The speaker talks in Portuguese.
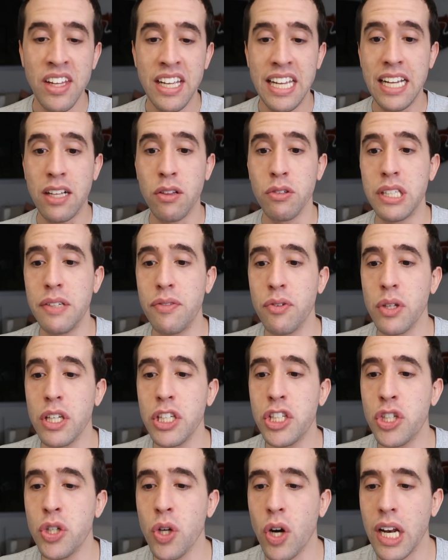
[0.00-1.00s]
Inclusive, quando
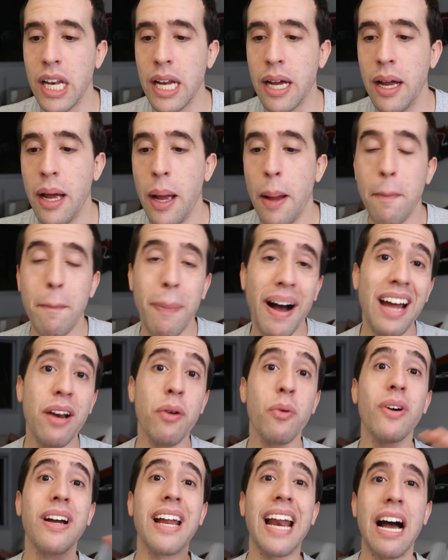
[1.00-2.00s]
a gente olha
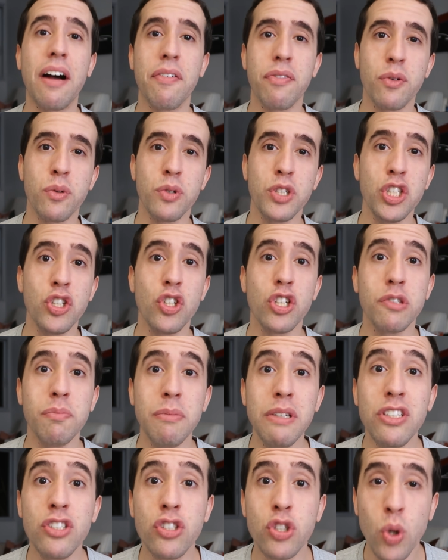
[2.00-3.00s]
para o gráfico de
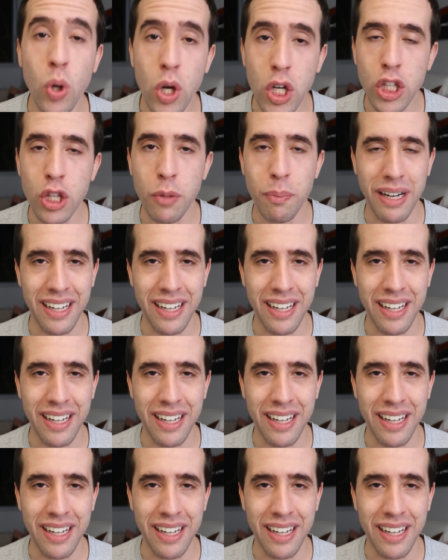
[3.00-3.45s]
2018,